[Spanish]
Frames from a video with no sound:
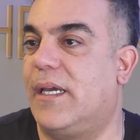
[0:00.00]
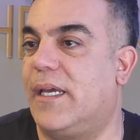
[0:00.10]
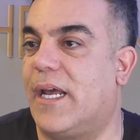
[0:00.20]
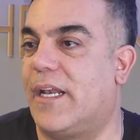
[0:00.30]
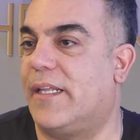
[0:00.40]

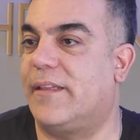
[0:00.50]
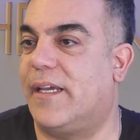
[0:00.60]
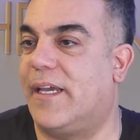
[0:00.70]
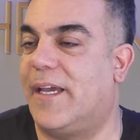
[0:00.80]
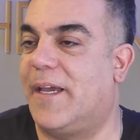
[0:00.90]
eran
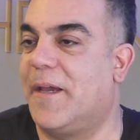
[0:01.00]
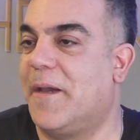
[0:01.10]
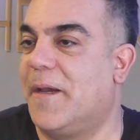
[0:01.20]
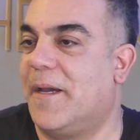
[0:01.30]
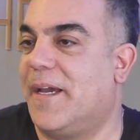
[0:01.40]
este,
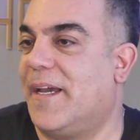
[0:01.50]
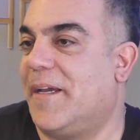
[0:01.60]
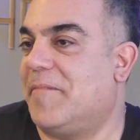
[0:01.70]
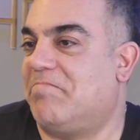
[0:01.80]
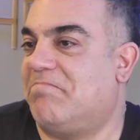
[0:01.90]

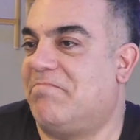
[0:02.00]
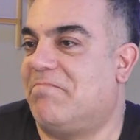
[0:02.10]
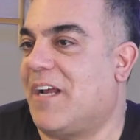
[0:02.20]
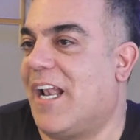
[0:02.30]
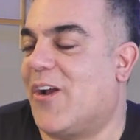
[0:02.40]

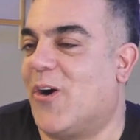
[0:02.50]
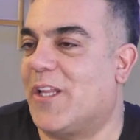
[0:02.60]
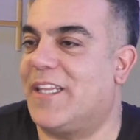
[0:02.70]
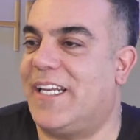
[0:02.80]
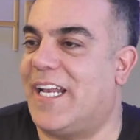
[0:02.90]
eh, el
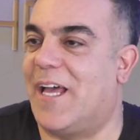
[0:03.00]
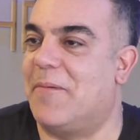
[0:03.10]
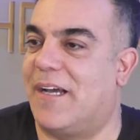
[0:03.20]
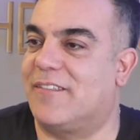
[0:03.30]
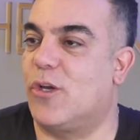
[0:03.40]
corte y nada
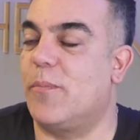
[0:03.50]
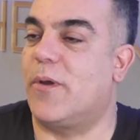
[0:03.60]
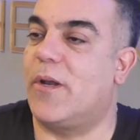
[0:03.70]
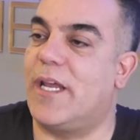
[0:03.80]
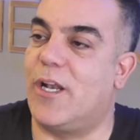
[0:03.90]
más. Hoy
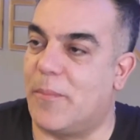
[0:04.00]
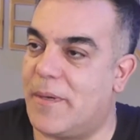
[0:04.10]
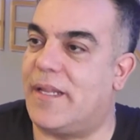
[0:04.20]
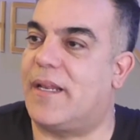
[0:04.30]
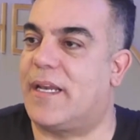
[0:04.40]
por hoy el
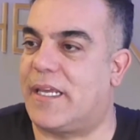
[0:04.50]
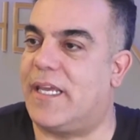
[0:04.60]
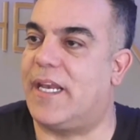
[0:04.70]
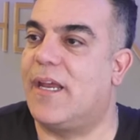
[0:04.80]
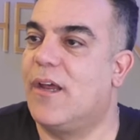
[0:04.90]
hombre
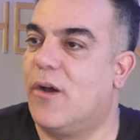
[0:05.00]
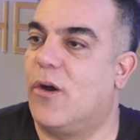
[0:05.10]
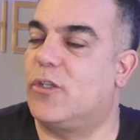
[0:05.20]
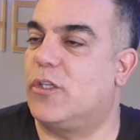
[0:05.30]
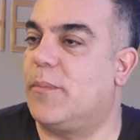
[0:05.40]
requiere
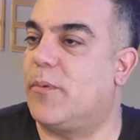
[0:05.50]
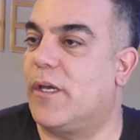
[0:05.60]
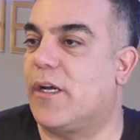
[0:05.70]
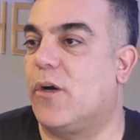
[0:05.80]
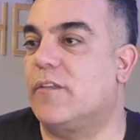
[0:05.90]
otro tipo
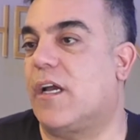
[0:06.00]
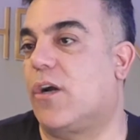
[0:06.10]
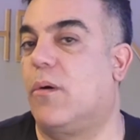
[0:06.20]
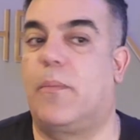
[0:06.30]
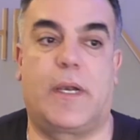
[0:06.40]
de cosas,
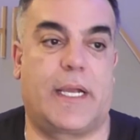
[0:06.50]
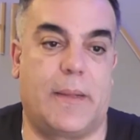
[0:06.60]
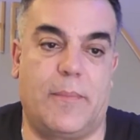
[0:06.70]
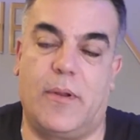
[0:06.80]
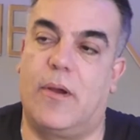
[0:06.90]
como por
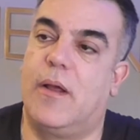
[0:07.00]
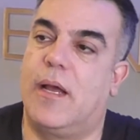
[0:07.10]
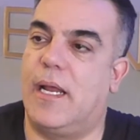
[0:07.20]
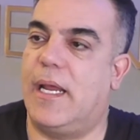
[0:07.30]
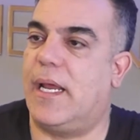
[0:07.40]
ejemplo
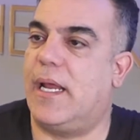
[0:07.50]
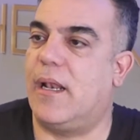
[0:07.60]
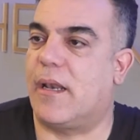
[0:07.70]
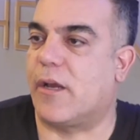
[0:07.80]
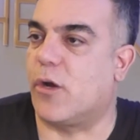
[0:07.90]
eh,
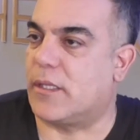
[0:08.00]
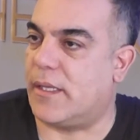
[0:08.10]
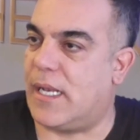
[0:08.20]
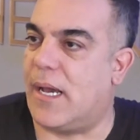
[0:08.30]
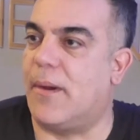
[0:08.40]
el recorte
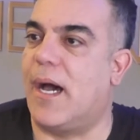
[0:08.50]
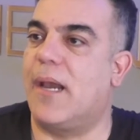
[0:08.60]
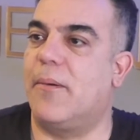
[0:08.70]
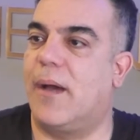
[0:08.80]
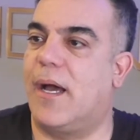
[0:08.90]
de la
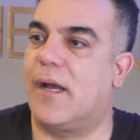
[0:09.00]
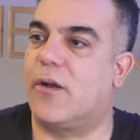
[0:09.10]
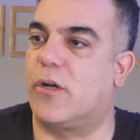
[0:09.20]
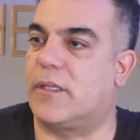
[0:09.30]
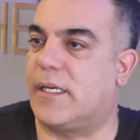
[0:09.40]
barba,
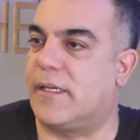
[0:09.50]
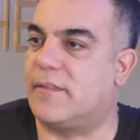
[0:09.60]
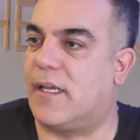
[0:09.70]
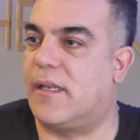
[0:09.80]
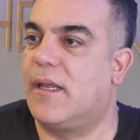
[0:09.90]
cortes que
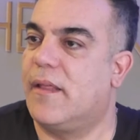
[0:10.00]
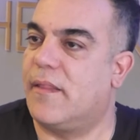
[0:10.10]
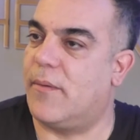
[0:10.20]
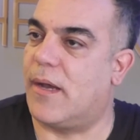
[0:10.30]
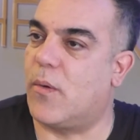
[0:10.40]
sean
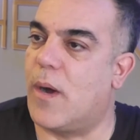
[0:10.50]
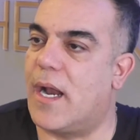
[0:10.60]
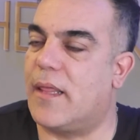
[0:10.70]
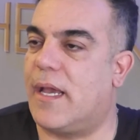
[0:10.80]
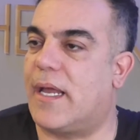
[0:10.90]
de
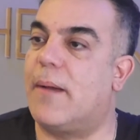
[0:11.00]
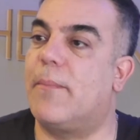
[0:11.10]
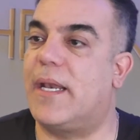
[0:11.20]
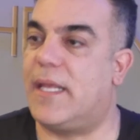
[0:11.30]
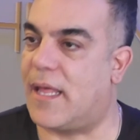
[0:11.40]
vanguardia,
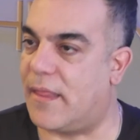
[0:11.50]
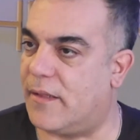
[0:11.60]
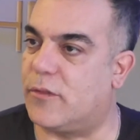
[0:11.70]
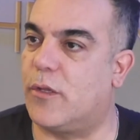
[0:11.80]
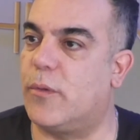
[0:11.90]
gran variedad
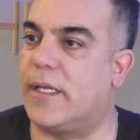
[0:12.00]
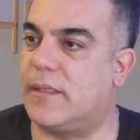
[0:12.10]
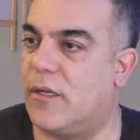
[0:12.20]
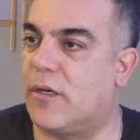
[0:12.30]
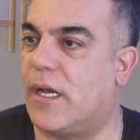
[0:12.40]
dentro de un
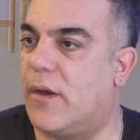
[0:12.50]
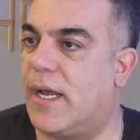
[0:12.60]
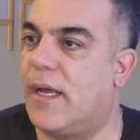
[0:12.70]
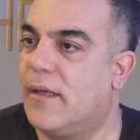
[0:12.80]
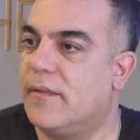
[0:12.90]
estilo que
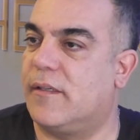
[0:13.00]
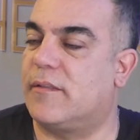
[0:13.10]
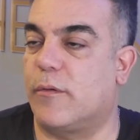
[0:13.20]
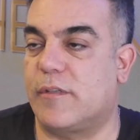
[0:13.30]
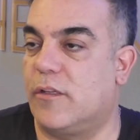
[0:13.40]
ahora se
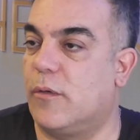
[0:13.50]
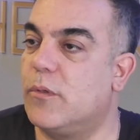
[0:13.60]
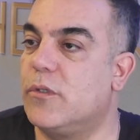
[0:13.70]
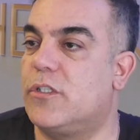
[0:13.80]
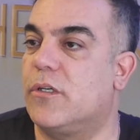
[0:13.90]
está usando
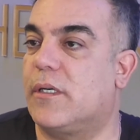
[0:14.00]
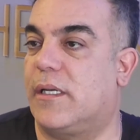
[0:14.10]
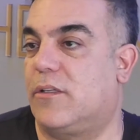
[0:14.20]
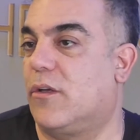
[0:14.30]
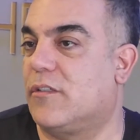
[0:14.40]
mucho,
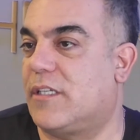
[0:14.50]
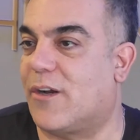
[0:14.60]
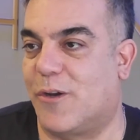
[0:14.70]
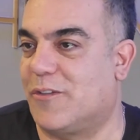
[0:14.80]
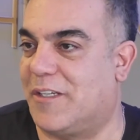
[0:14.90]
que todos ya
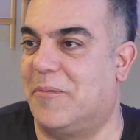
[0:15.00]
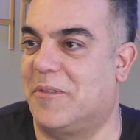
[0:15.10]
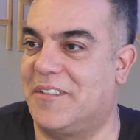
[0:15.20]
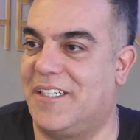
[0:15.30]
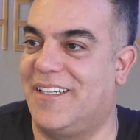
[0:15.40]
conocemos. ¿sí?